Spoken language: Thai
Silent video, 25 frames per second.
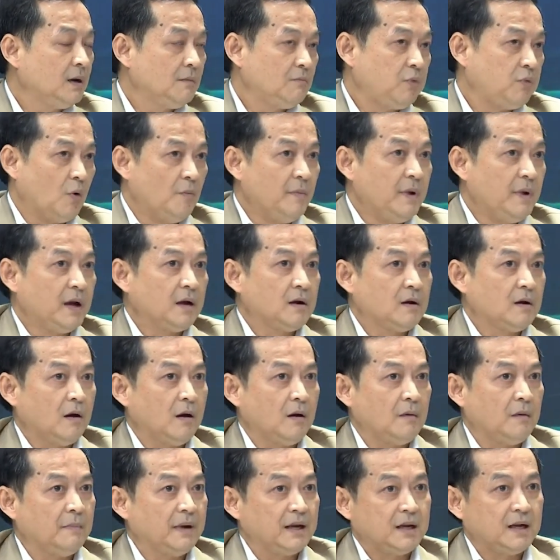ผมเองก็
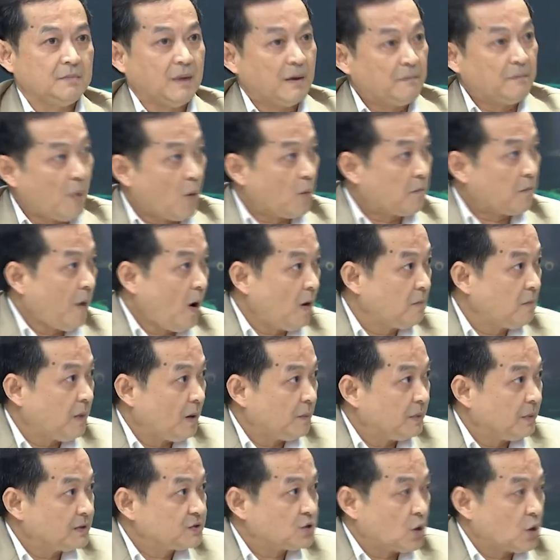ไม่ได้มาปกป้องป
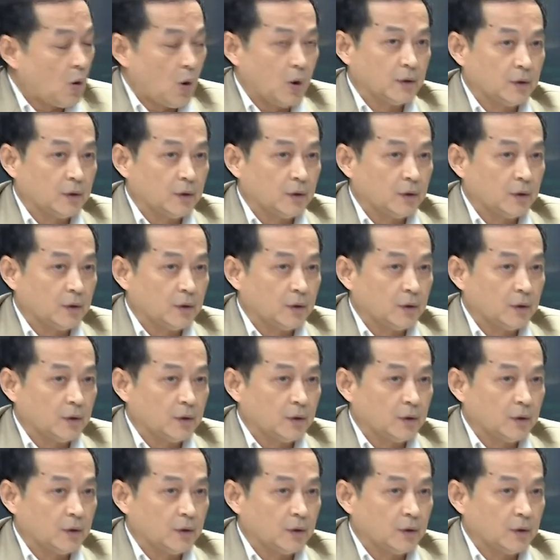ปช.